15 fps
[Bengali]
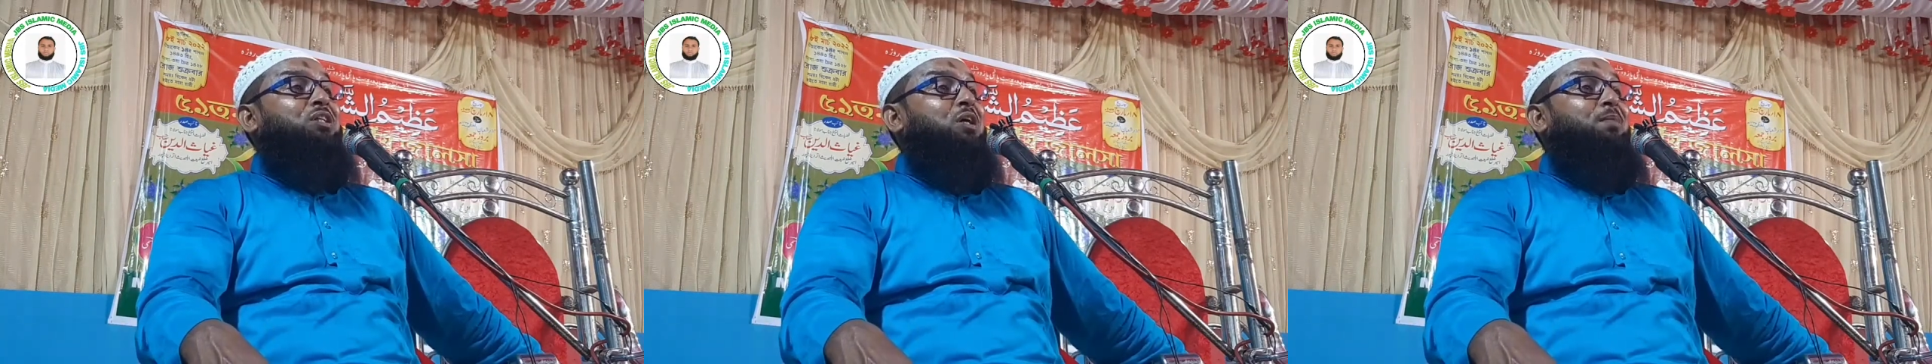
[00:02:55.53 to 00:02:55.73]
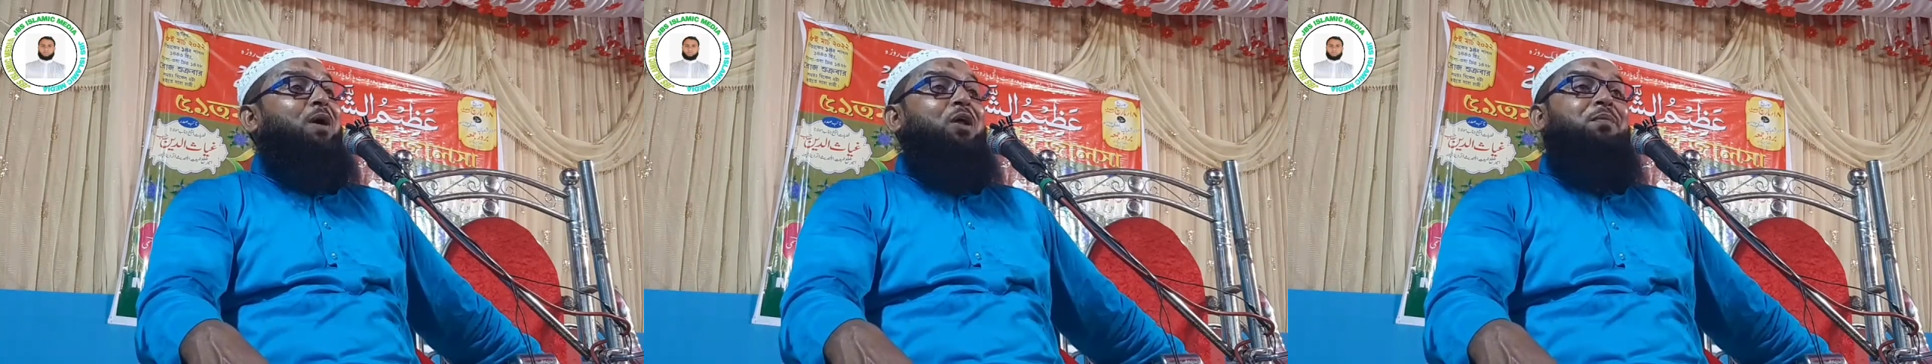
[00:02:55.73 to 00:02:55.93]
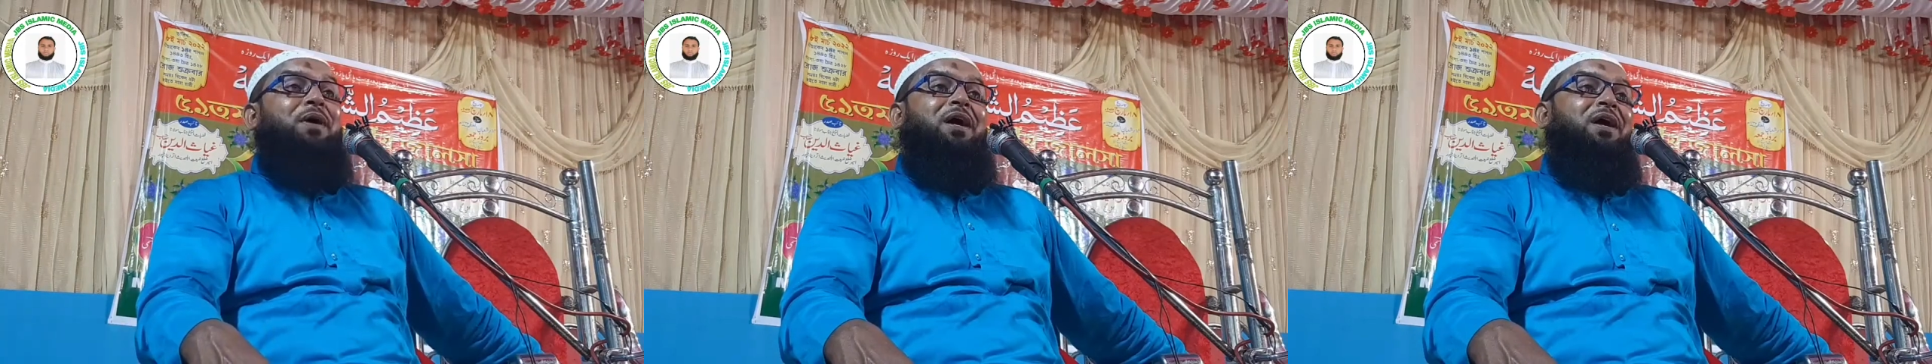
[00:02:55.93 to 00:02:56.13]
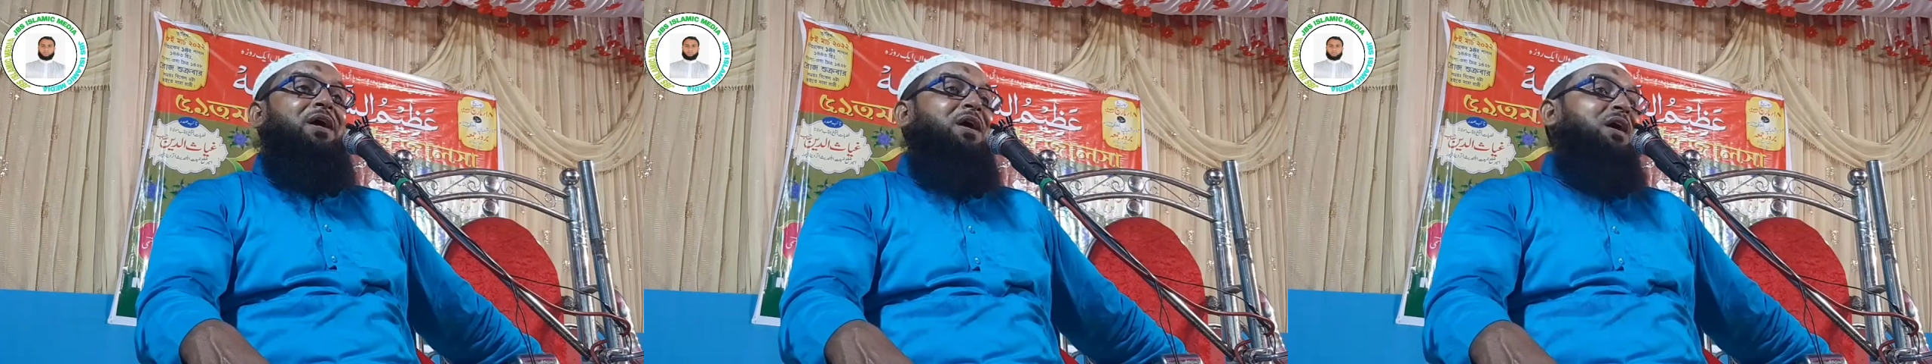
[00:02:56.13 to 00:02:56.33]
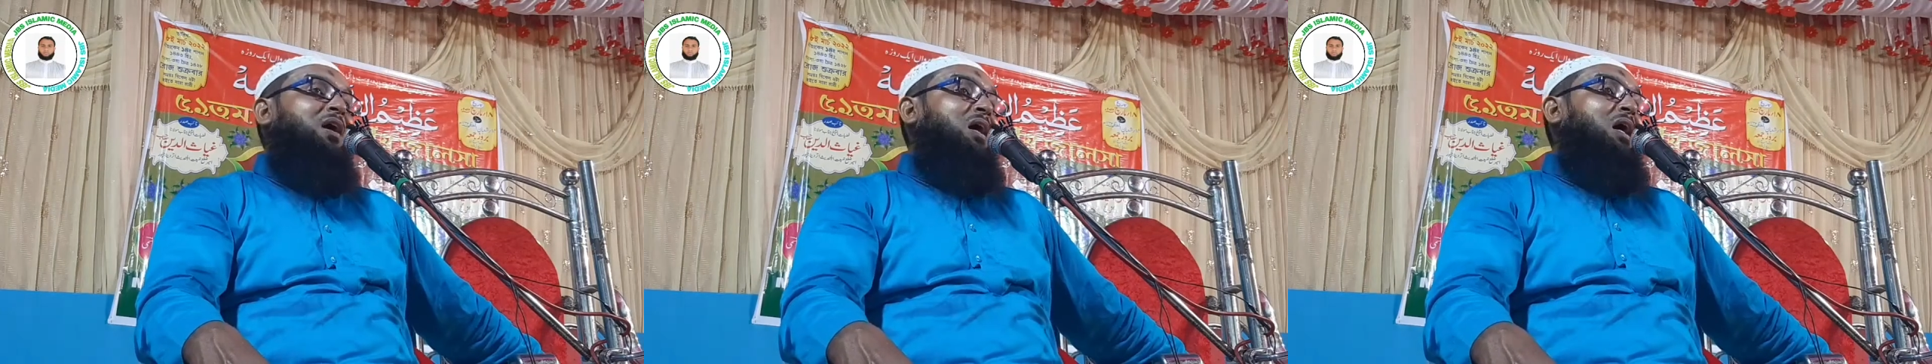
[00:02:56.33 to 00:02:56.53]
দিতে পারবে
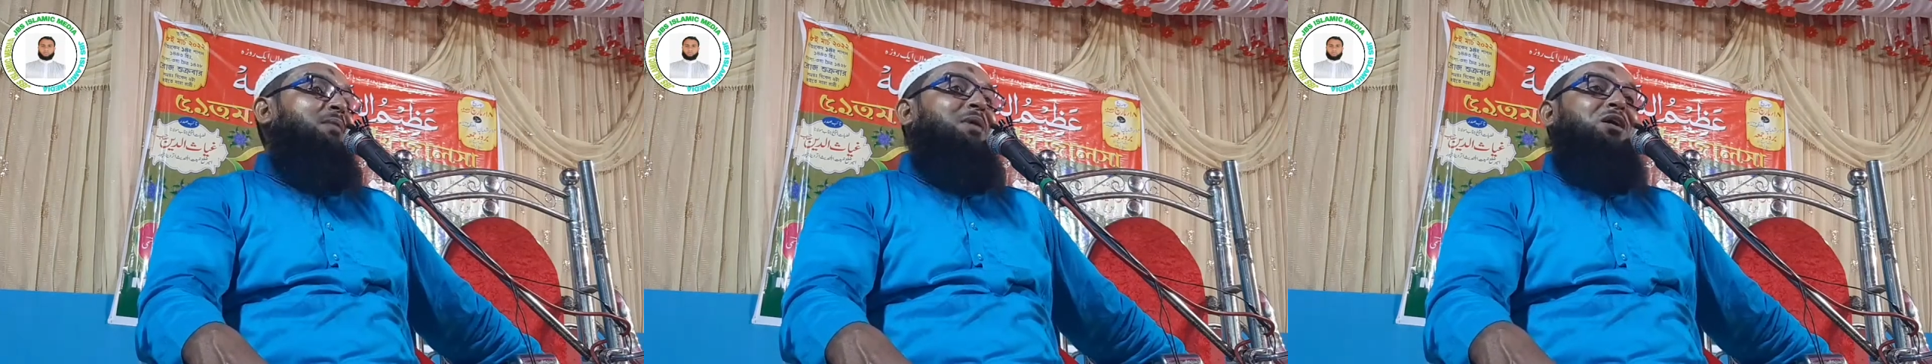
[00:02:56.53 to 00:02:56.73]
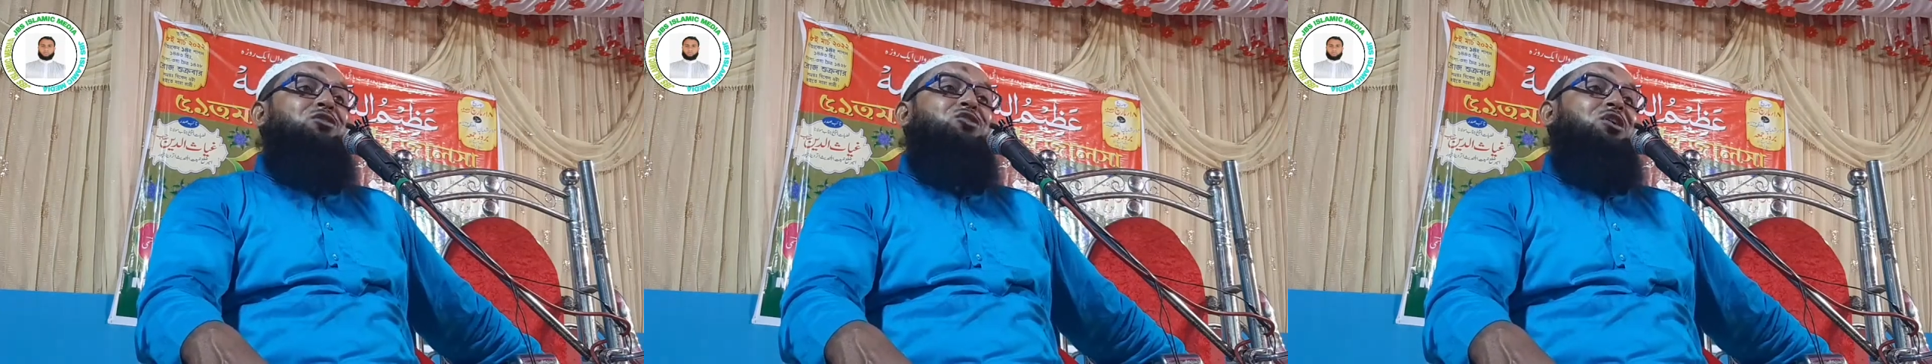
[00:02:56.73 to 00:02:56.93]
আমার